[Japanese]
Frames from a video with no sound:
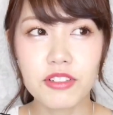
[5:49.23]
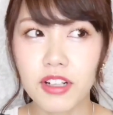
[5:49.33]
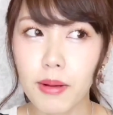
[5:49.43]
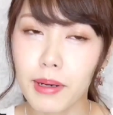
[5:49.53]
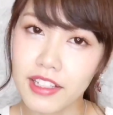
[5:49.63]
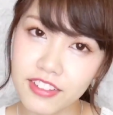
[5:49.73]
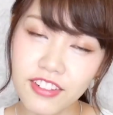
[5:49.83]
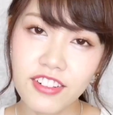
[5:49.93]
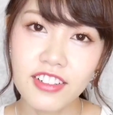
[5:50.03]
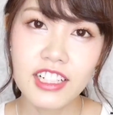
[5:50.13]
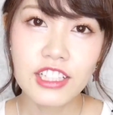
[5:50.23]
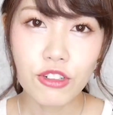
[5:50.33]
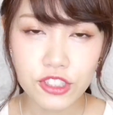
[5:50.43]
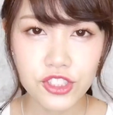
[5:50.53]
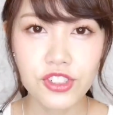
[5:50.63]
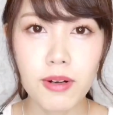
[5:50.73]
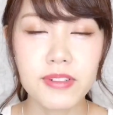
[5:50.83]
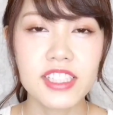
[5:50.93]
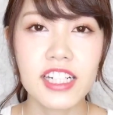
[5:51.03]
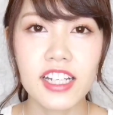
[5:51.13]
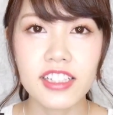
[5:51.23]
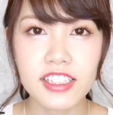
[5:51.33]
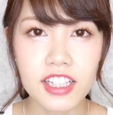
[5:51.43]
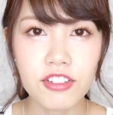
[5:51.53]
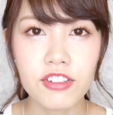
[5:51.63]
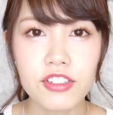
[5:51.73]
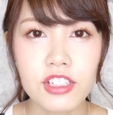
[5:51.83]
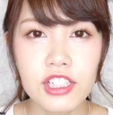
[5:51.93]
のカバンの特徴かもしれないんですけど